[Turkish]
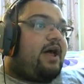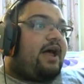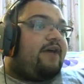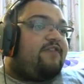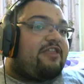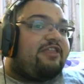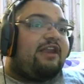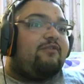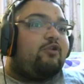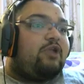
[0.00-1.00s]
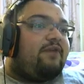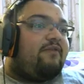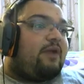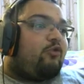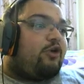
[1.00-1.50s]
Ha, fast travel olayı
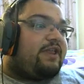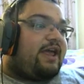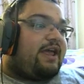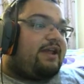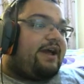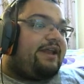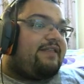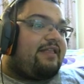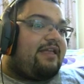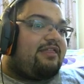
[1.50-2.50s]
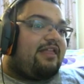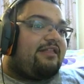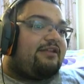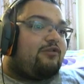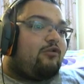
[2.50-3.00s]
var bu arada. Yani haritada
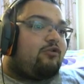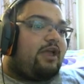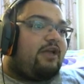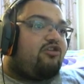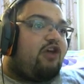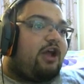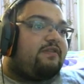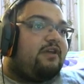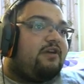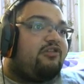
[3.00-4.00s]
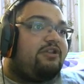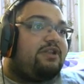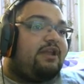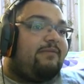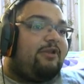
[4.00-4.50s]
istediğiniz noktaya cart diye
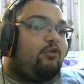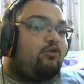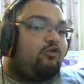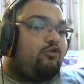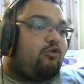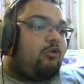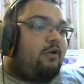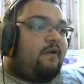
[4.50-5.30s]
ışınlanabiliyorsunuz.